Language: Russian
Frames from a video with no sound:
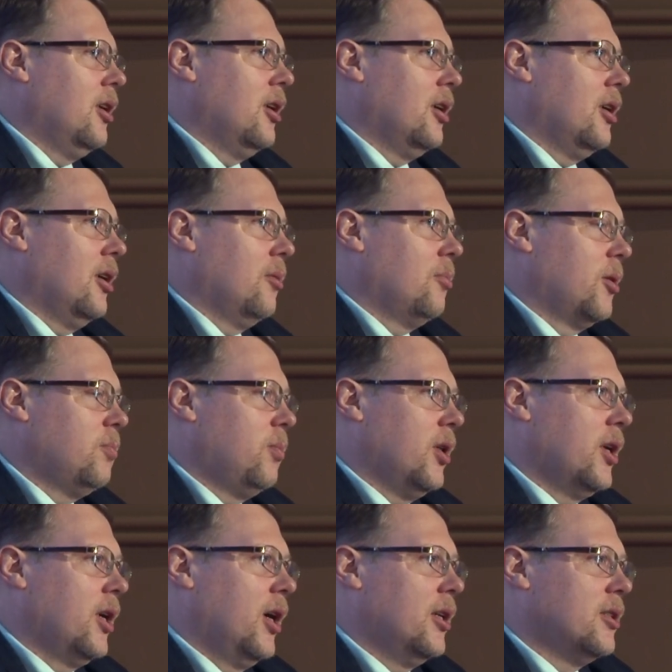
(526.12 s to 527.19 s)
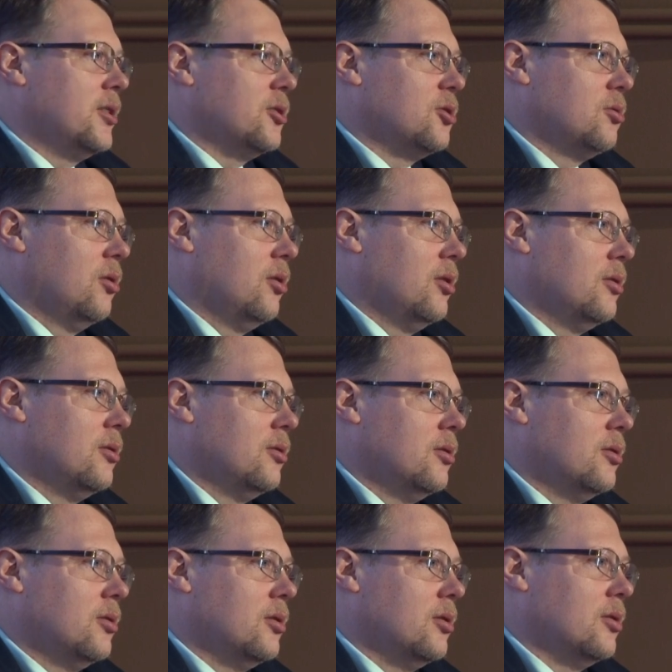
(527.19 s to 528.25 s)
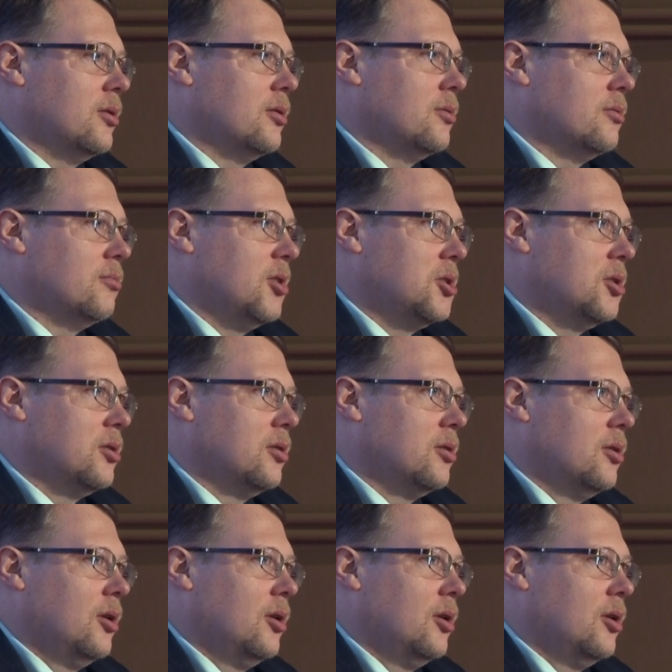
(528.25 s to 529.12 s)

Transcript: А, предполагается, что э, значит,